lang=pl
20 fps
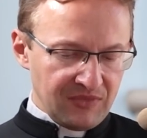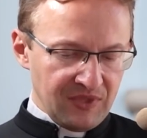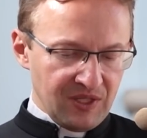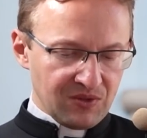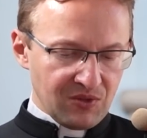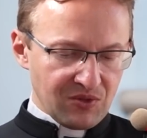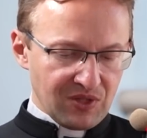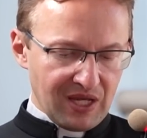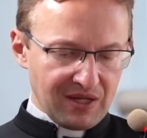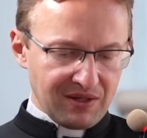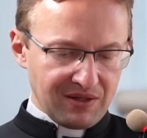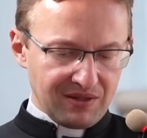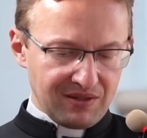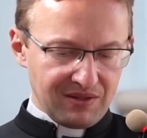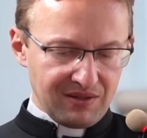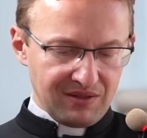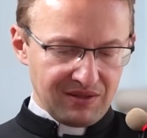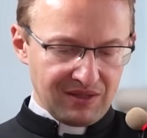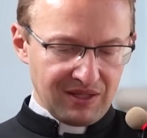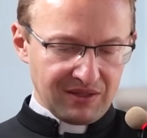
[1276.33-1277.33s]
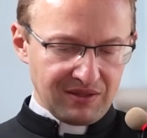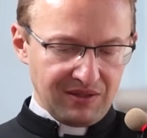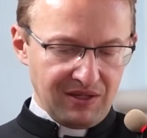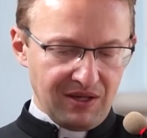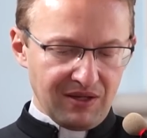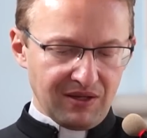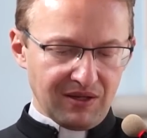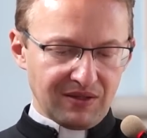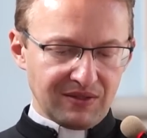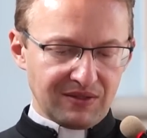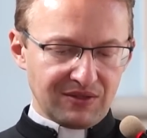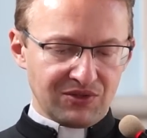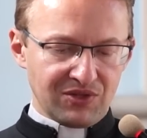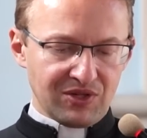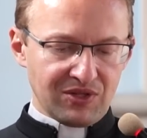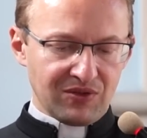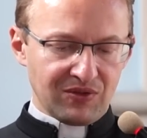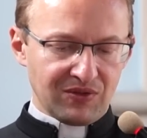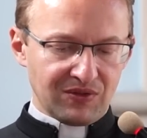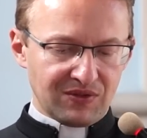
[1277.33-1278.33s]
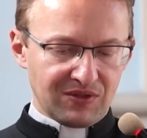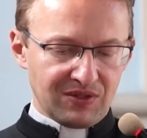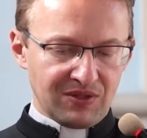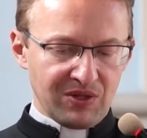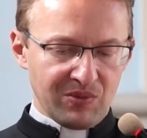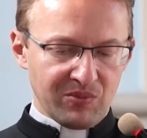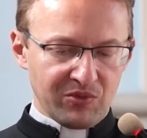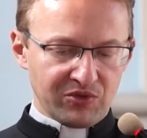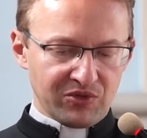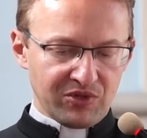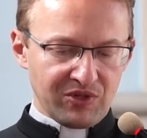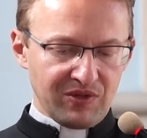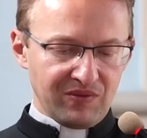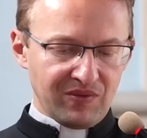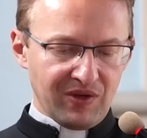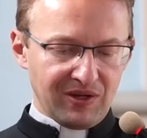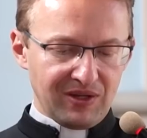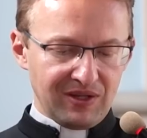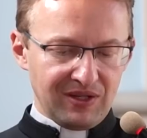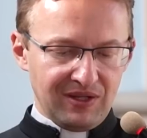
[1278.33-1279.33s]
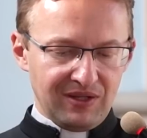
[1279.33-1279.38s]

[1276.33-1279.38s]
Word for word: No tak, tak nie jest, że to jest niemożliwe.